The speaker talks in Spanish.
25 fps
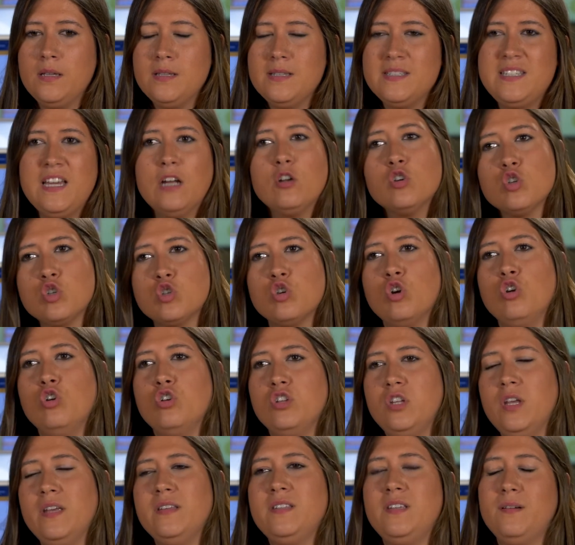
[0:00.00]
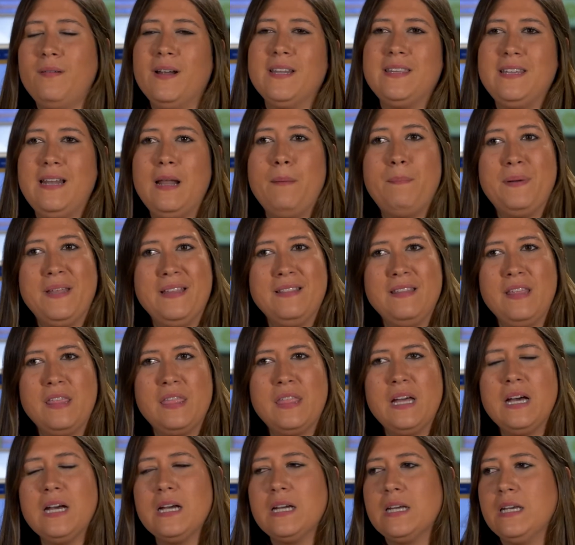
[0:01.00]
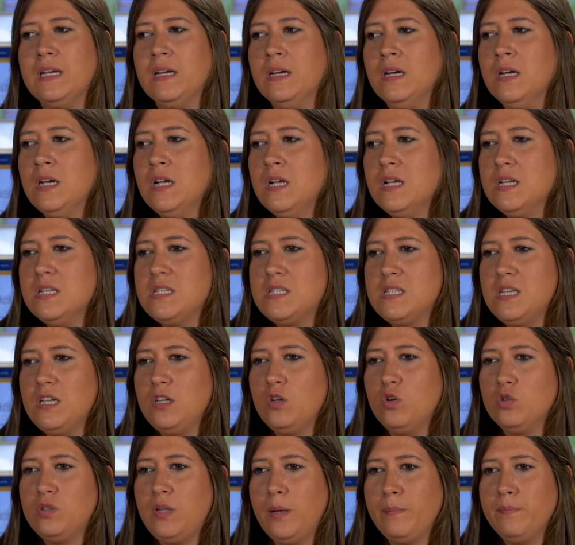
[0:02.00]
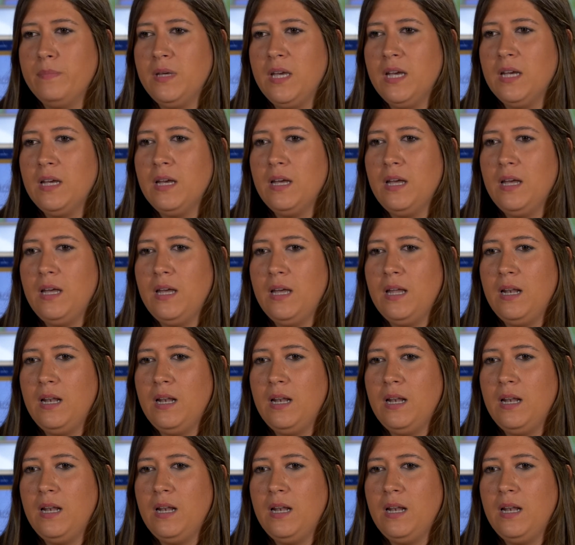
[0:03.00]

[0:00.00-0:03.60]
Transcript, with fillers: ya no solo llevarte el aprendizaje, sino también